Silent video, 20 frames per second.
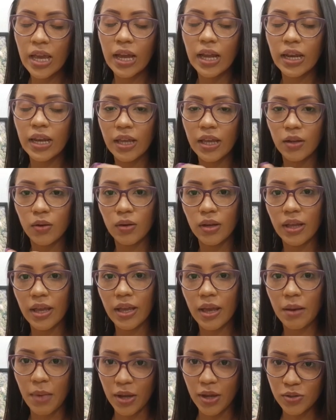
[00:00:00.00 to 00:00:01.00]
Clique no
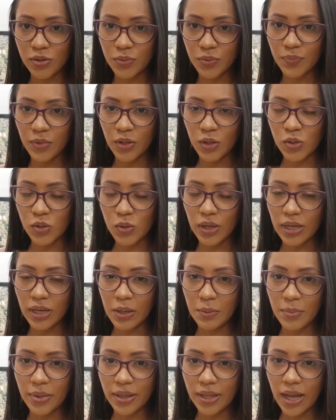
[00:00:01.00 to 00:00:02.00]
link abaixo. Eu sou a
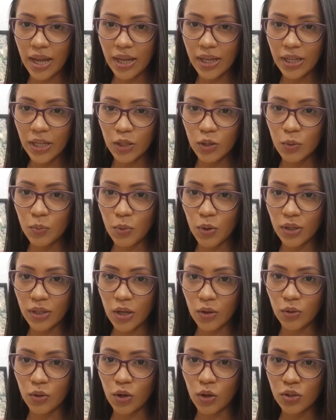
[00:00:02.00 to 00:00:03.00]
Aline Bindá, do
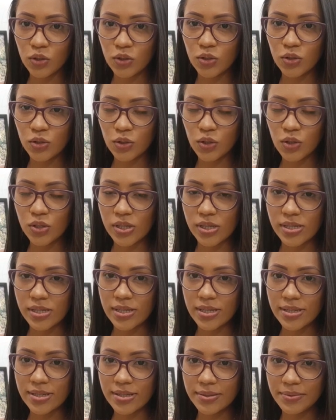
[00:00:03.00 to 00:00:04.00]
Portal Norte de
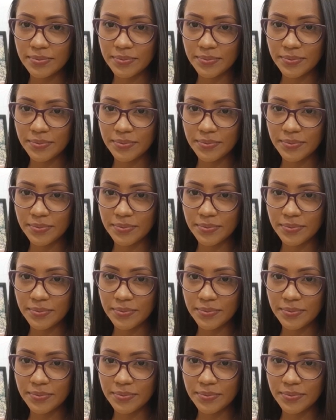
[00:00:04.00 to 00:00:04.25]
Notícias.